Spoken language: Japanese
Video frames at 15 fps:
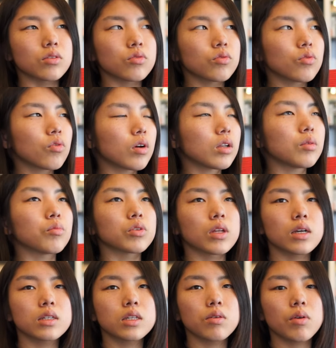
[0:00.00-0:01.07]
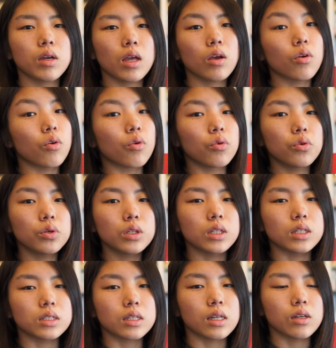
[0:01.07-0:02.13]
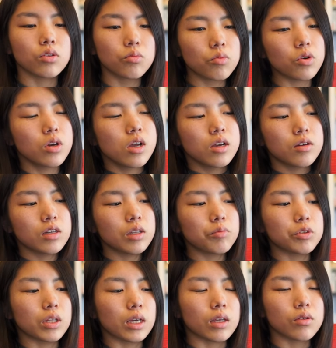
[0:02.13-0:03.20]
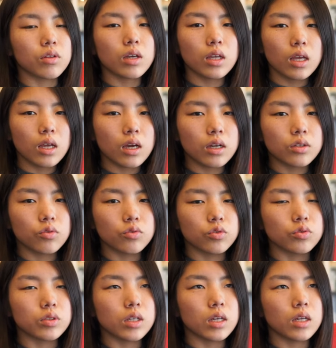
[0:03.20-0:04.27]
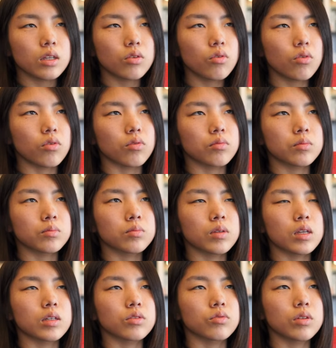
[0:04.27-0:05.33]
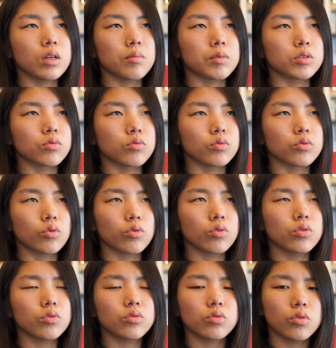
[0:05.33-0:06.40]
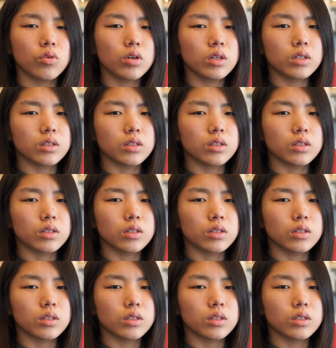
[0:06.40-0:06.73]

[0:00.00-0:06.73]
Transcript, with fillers: その他にも男性は結構多いんですけれども、まあ、でもできるだけあの女性のなんでしょうね、まあ、そういう特有の